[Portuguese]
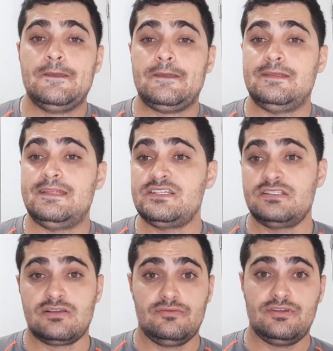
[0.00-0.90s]
E desde
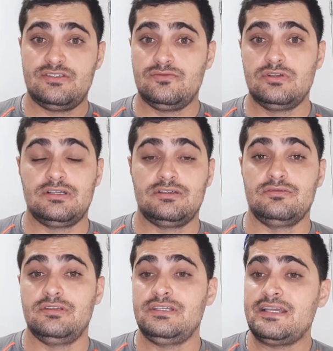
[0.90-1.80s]
então vem
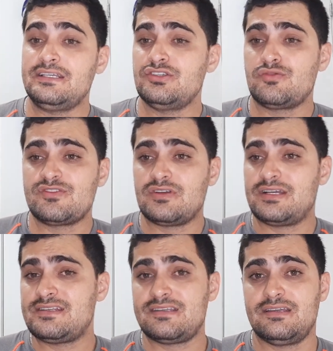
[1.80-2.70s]
divulgando. E aí a gente começou a
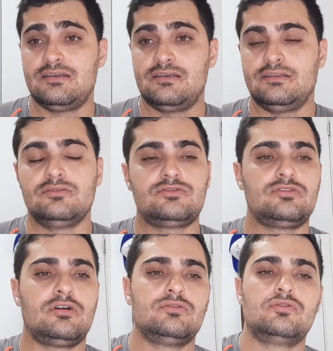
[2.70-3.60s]
crescer, não
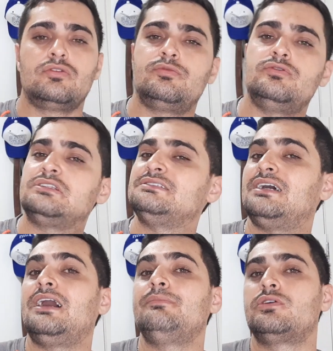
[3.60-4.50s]
só no grupo de
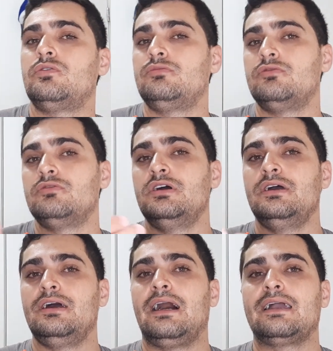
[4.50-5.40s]
WhatsApp, como
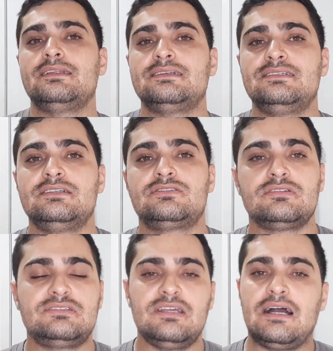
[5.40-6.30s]
aqui nas redes
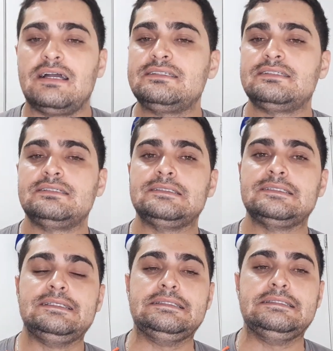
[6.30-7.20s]
sociais.
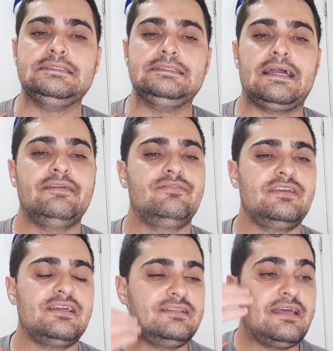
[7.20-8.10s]
E aí
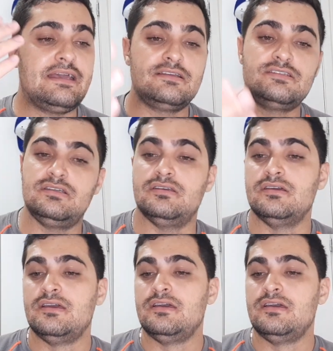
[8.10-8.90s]
veio a ideia de